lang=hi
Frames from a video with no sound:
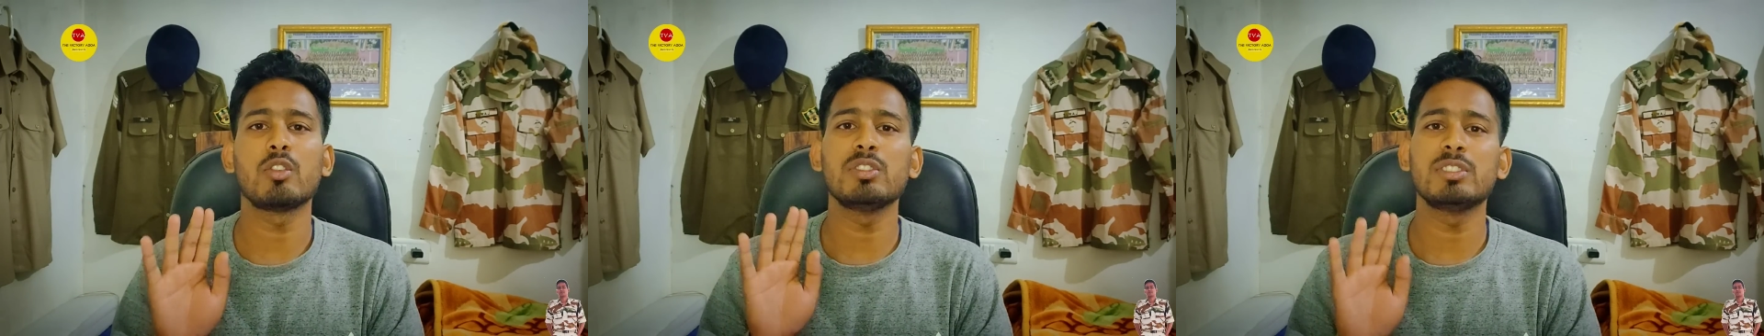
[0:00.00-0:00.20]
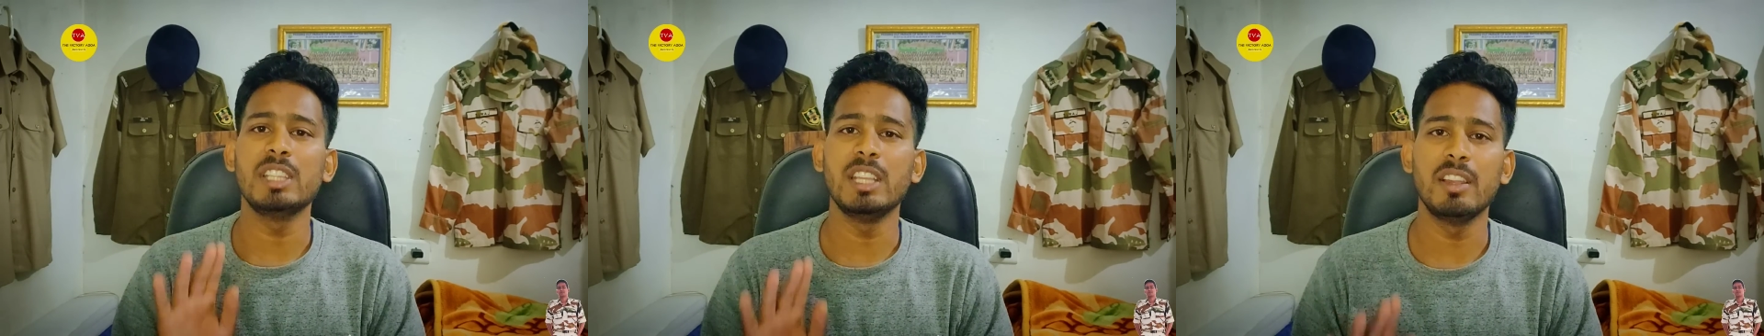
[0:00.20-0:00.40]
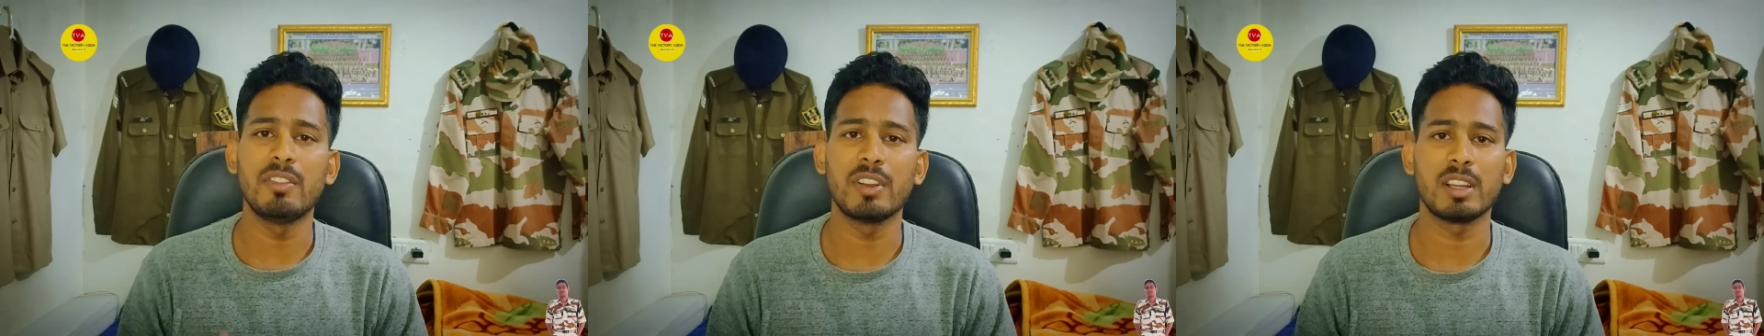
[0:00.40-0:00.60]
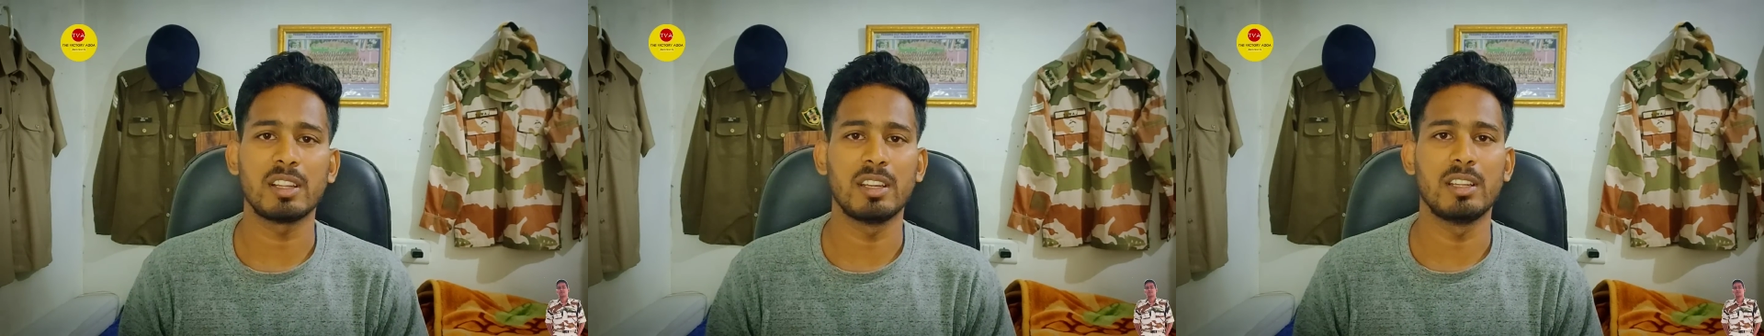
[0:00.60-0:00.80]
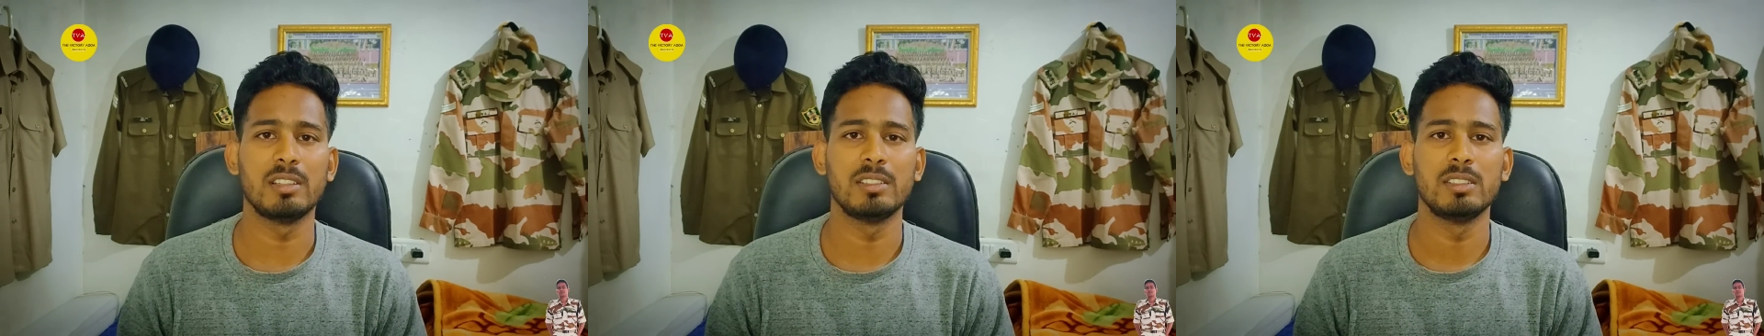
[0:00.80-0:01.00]
को सेफ
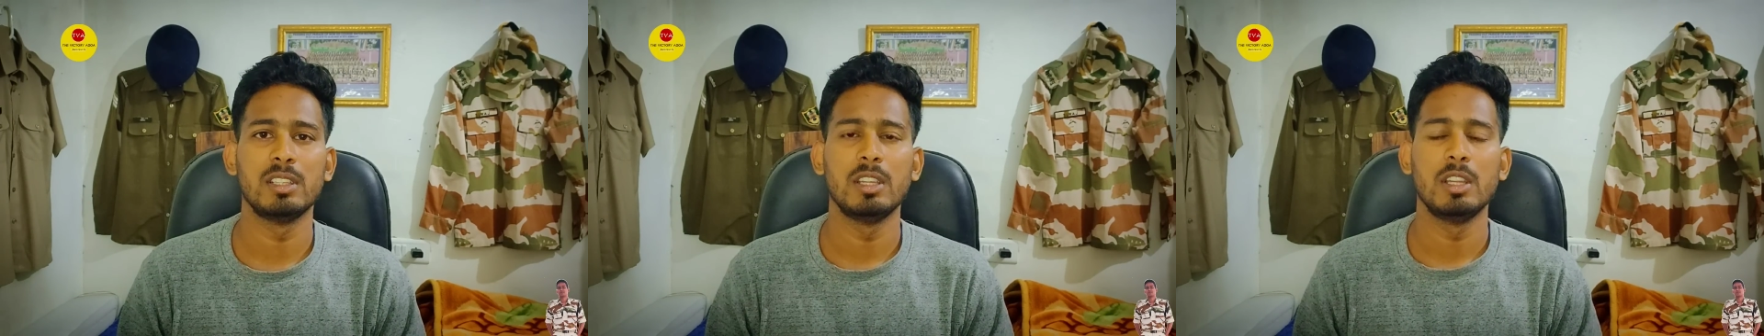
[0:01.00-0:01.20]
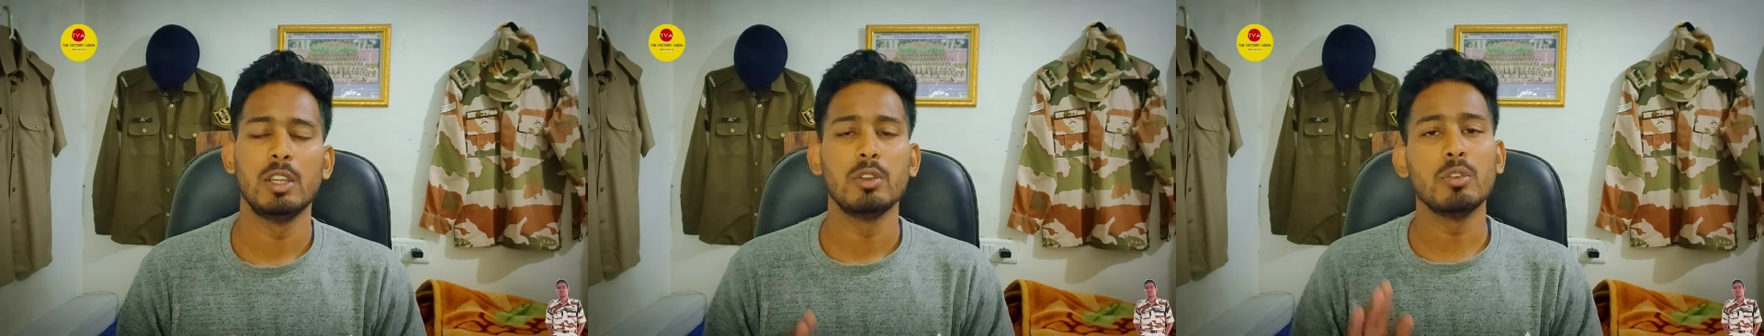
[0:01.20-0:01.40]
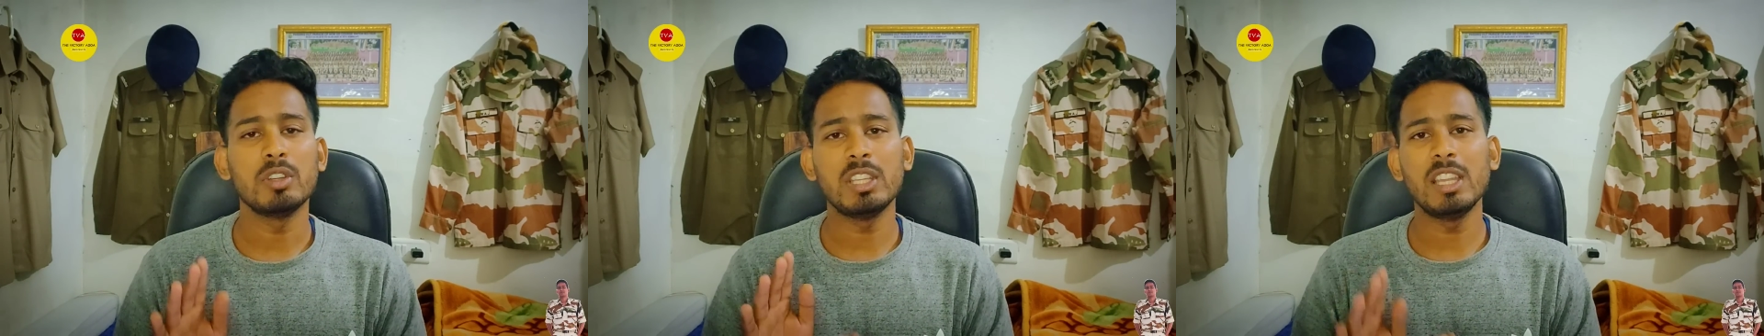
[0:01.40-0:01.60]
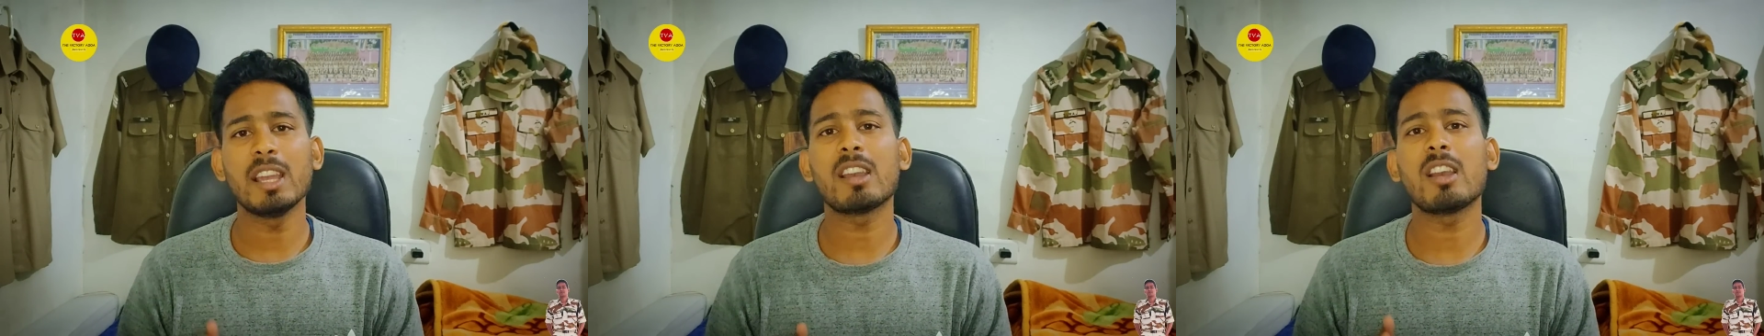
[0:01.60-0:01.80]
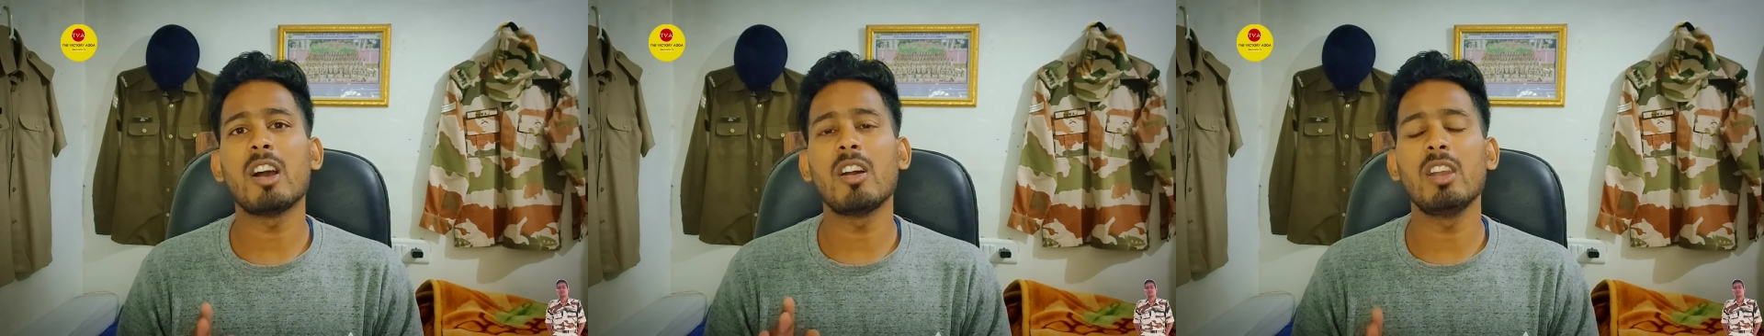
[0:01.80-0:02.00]
रखना क्योंकि ये
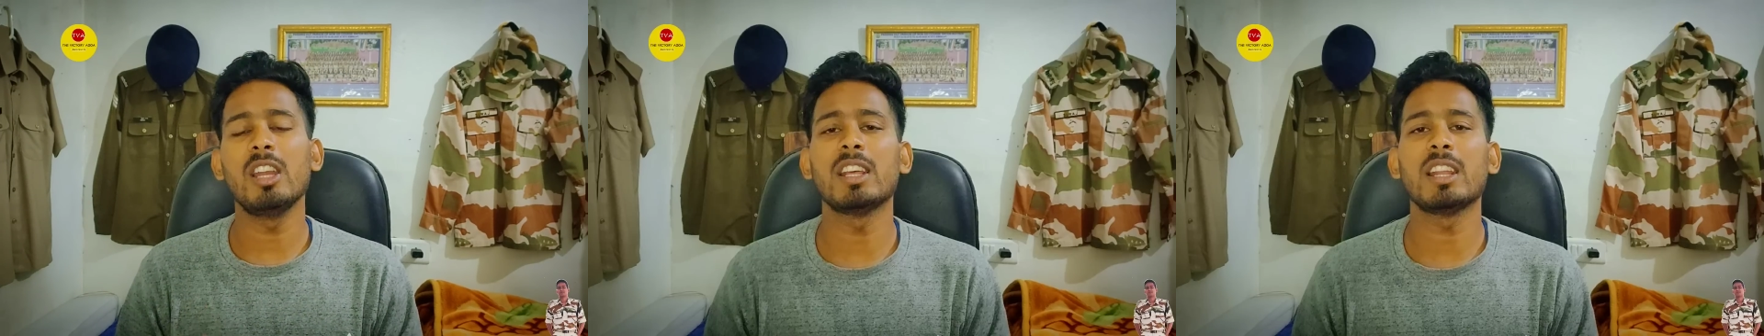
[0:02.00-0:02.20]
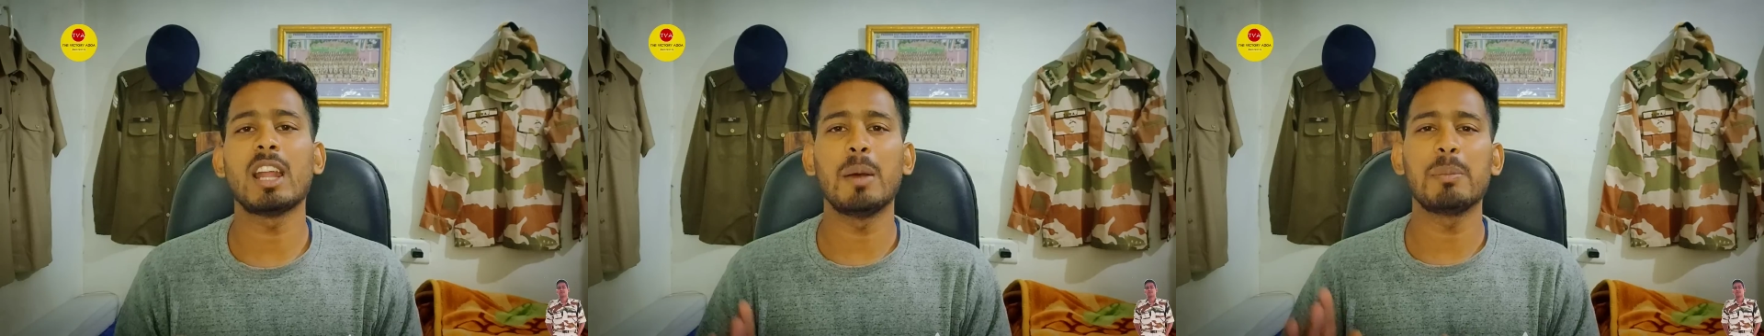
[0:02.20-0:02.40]
कॉल लेटर